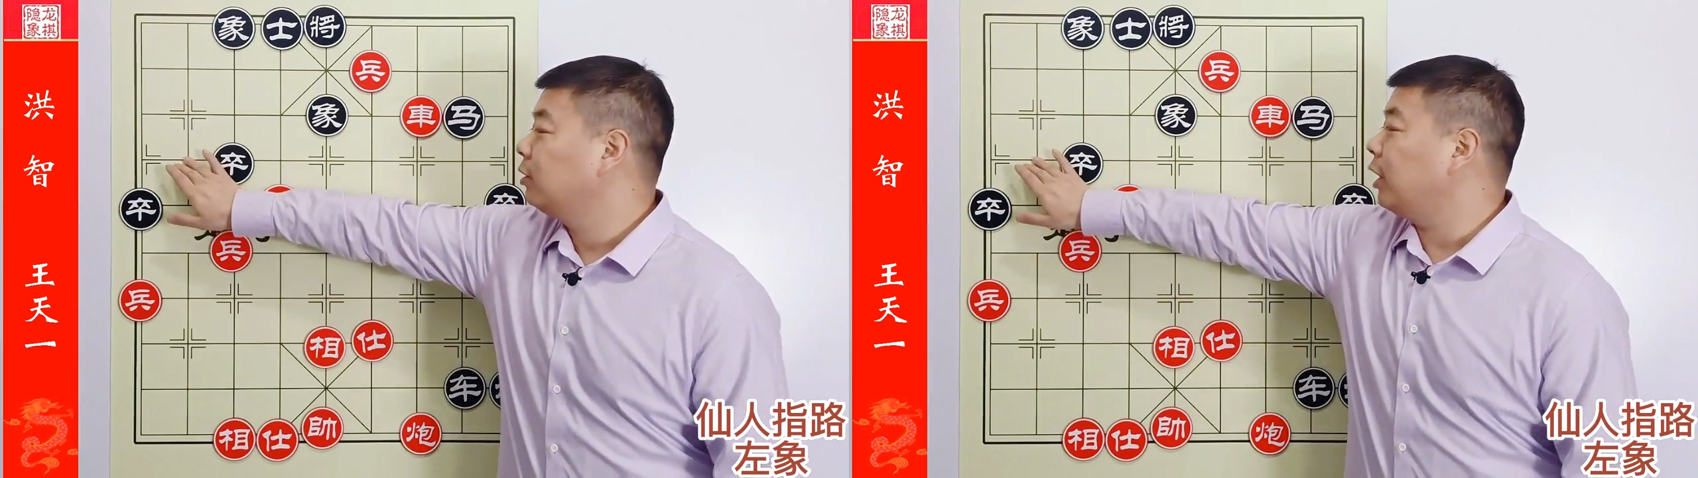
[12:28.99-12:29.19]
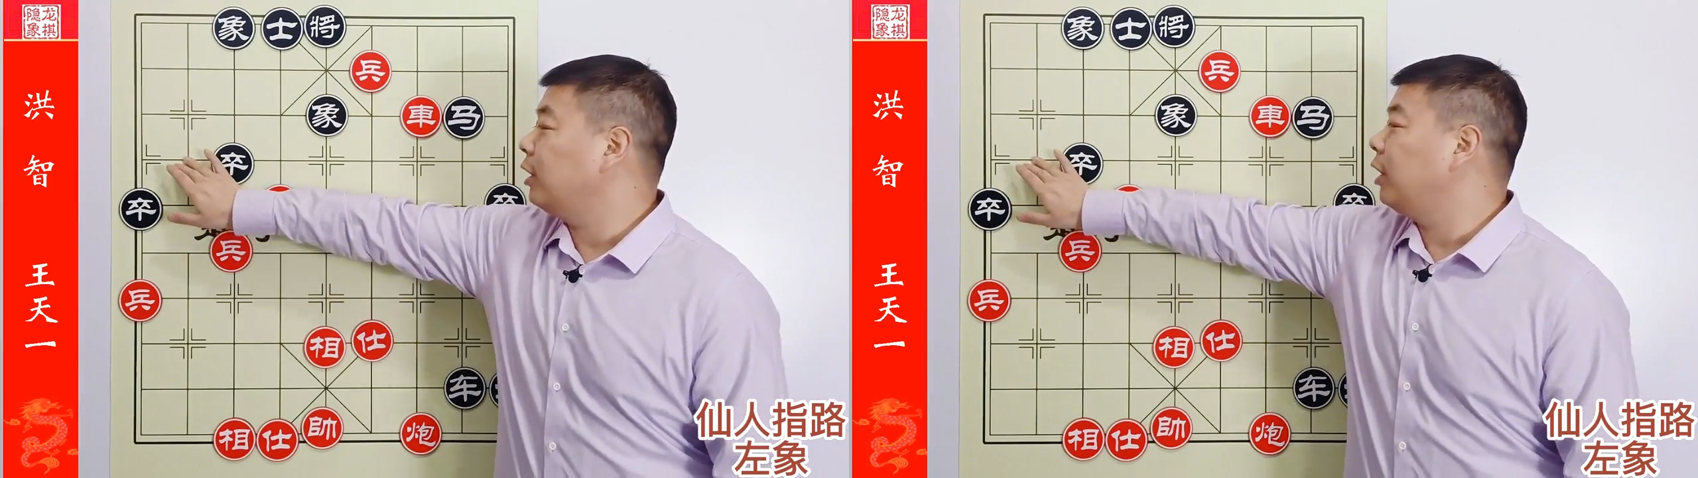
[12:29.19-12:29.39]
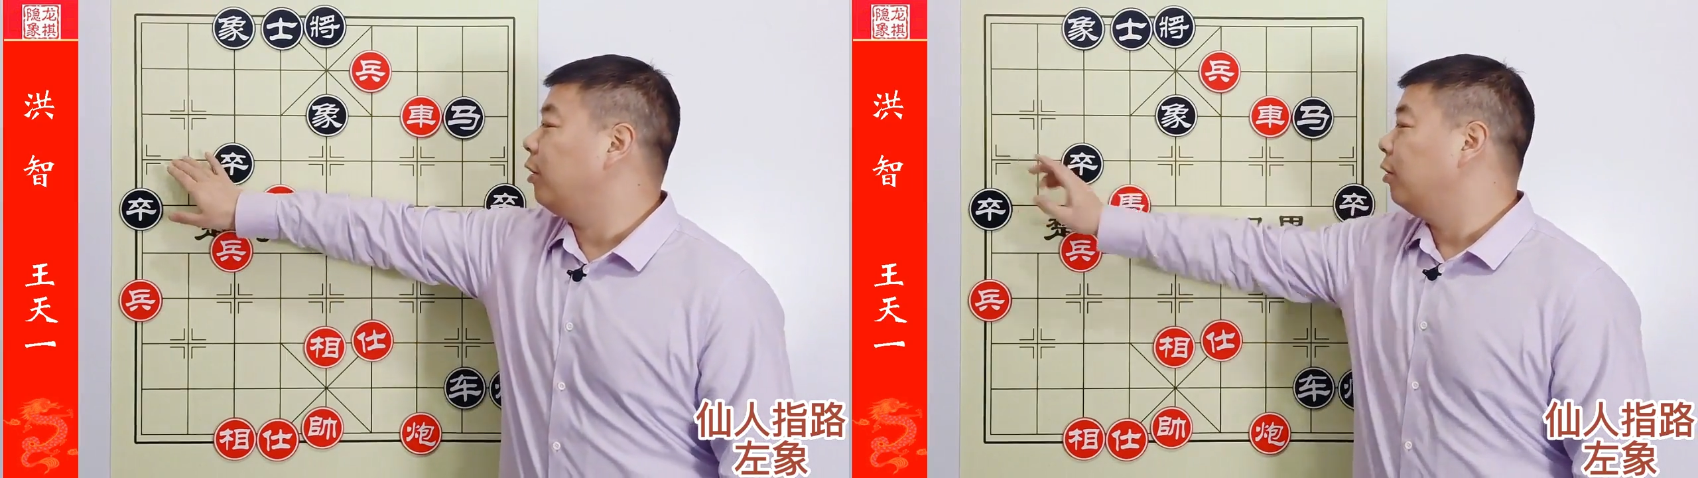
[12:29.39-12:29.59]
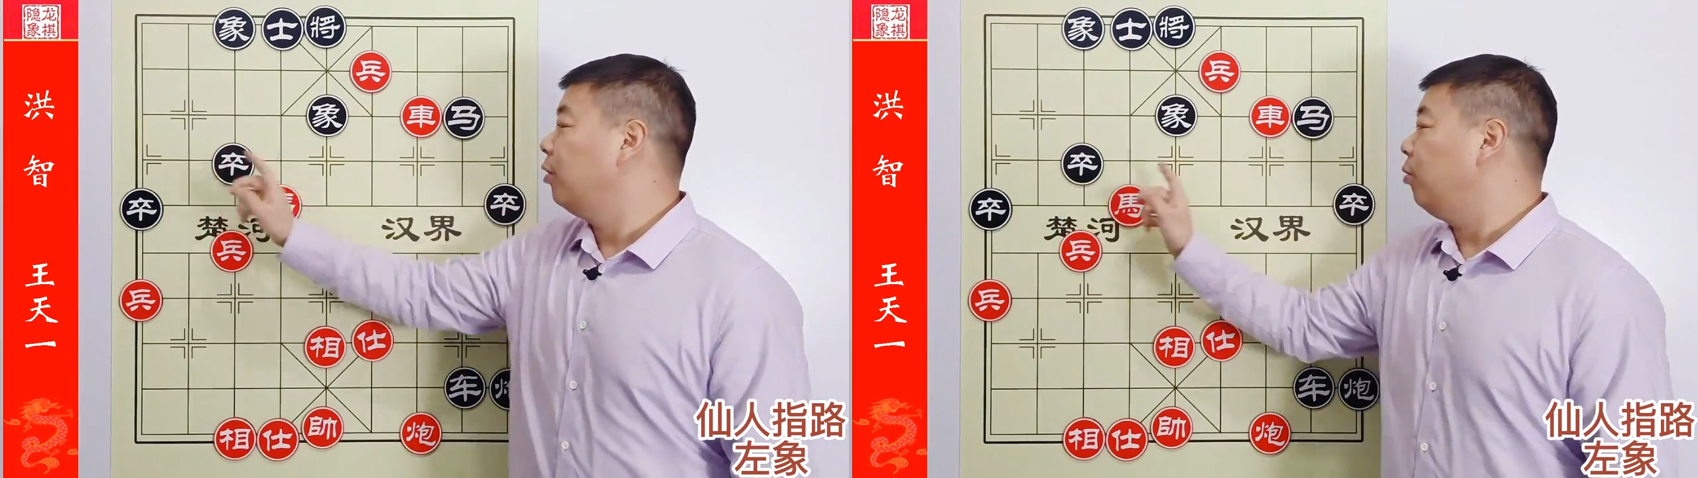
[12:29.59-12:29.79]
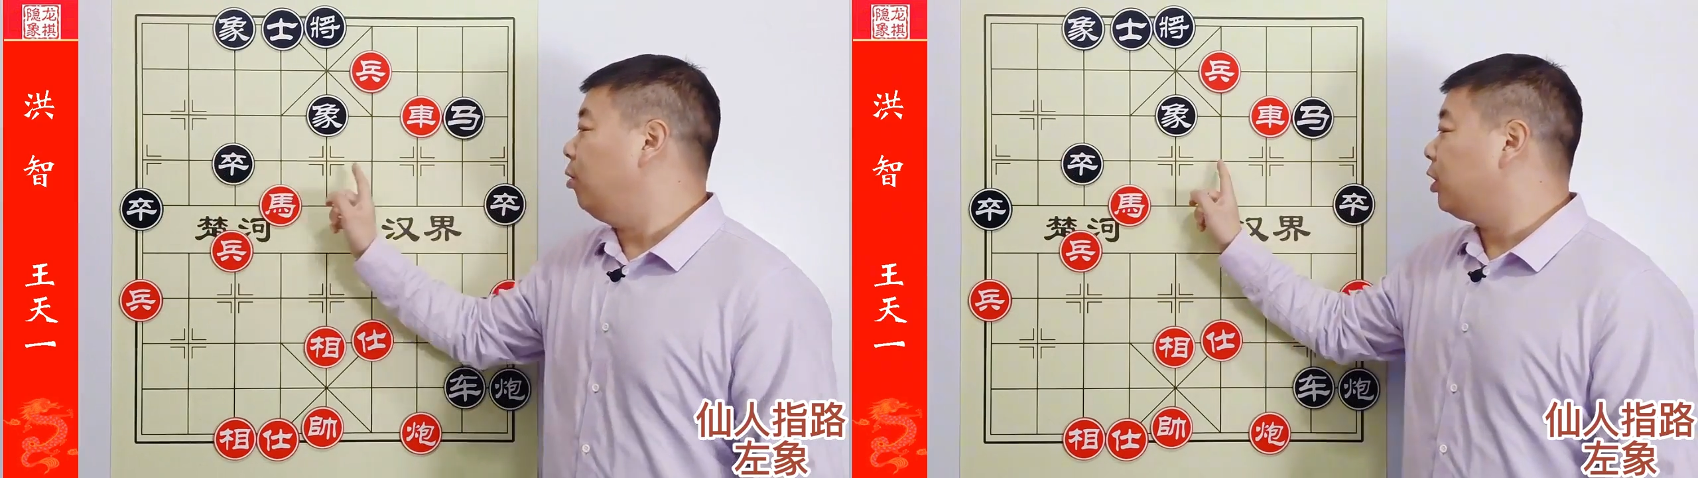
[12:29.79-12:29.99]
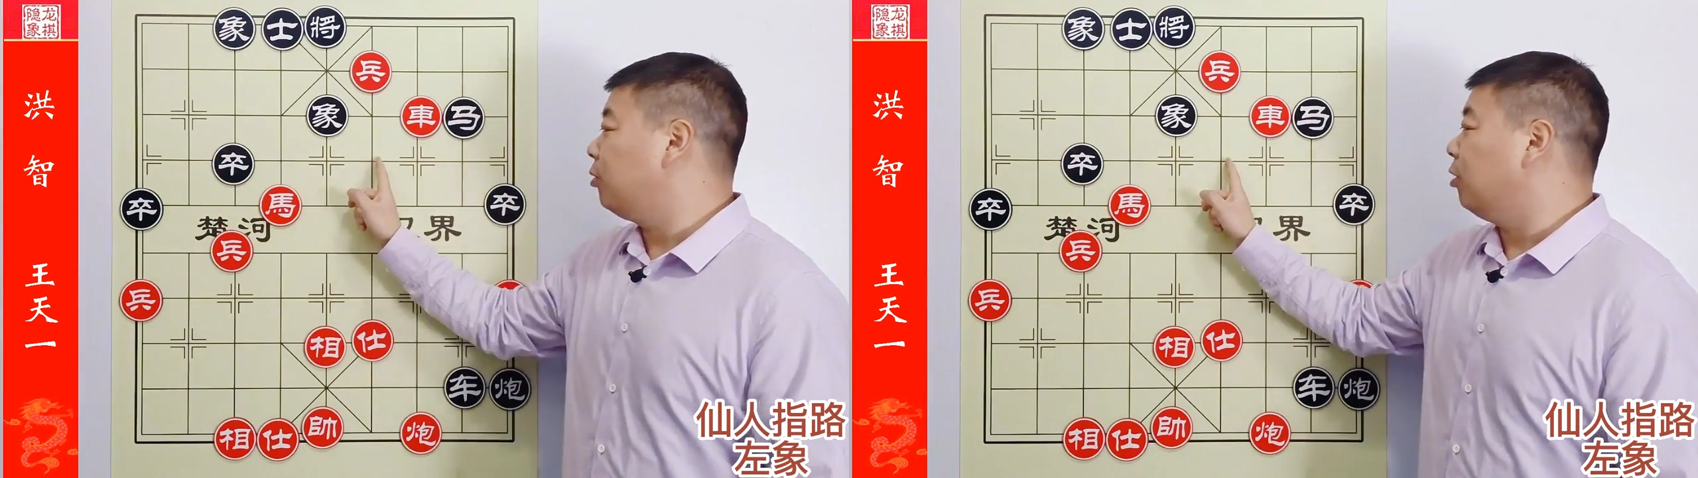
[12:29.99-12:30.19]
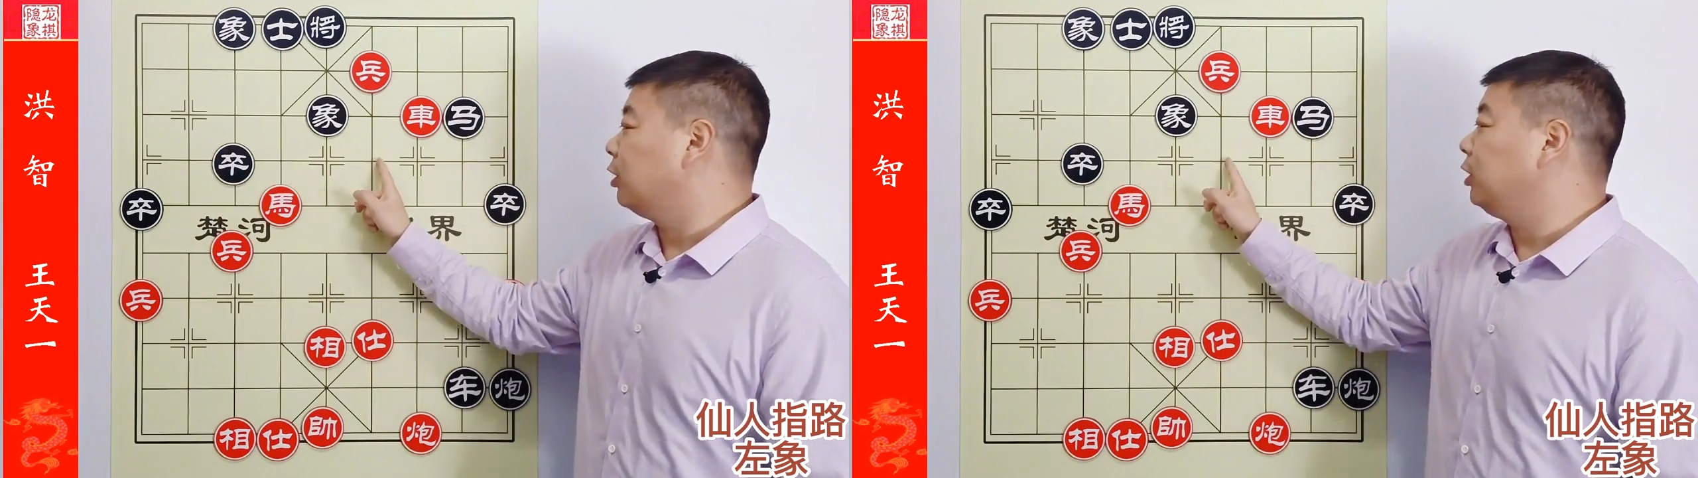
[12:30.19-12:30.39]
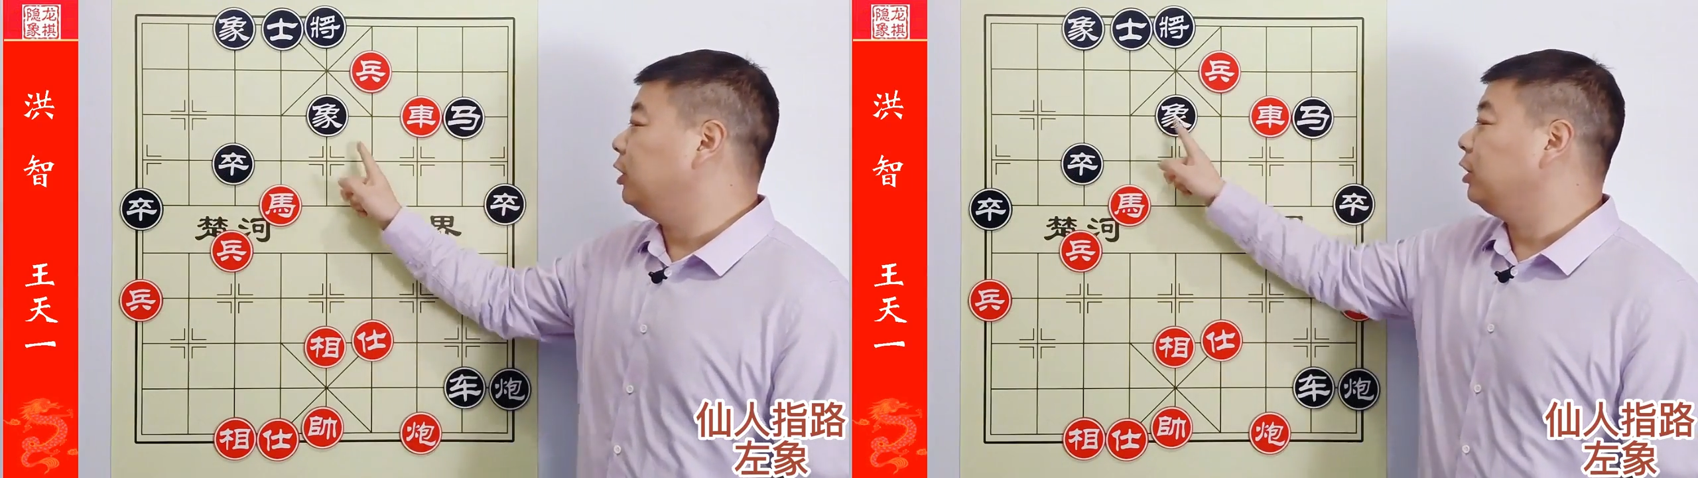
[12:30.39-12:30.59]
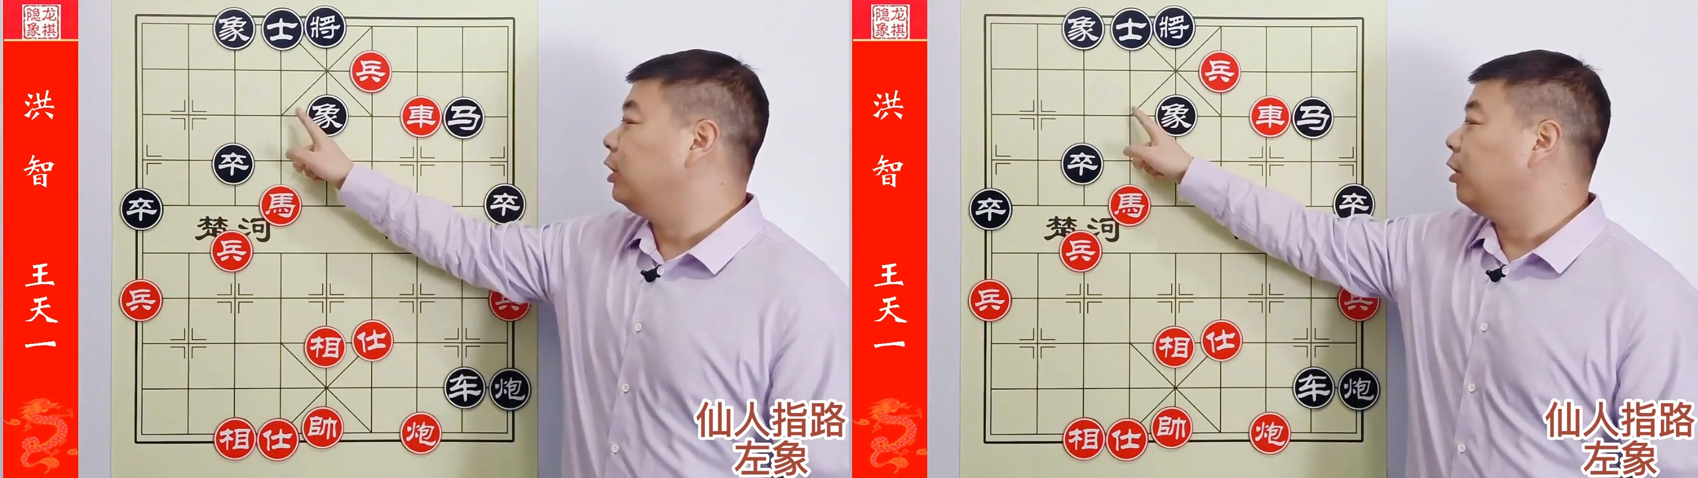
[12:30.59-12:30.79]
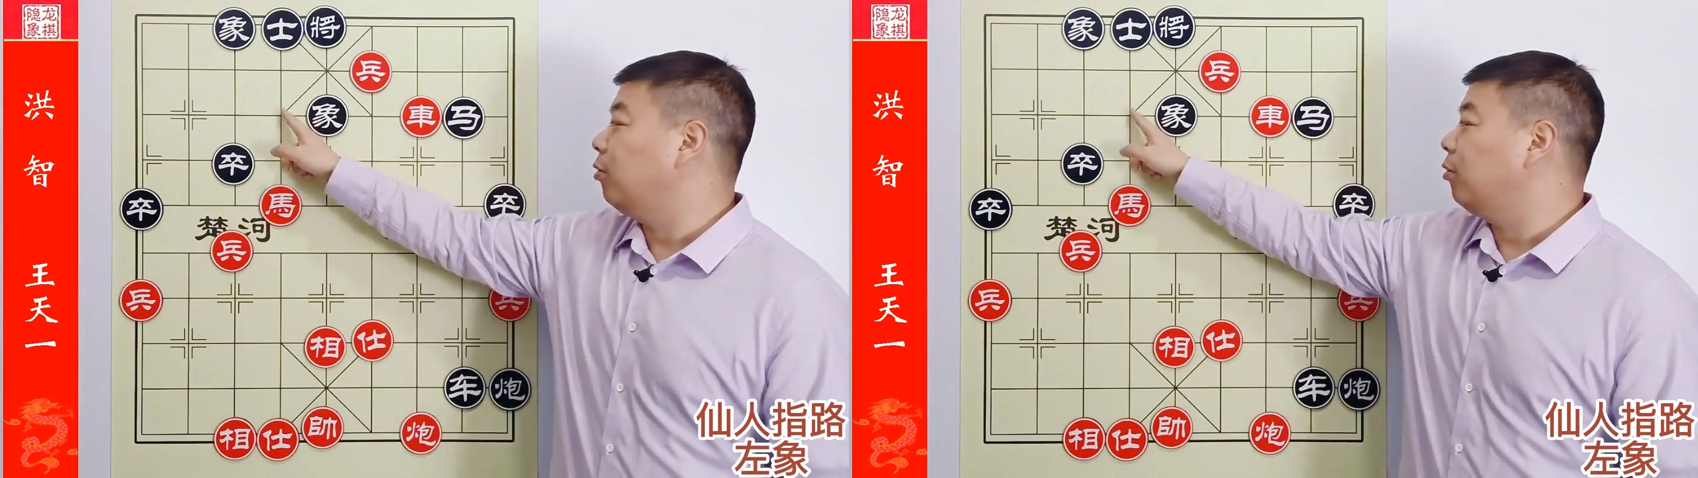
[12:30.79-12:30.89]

再跳或者往这里跳，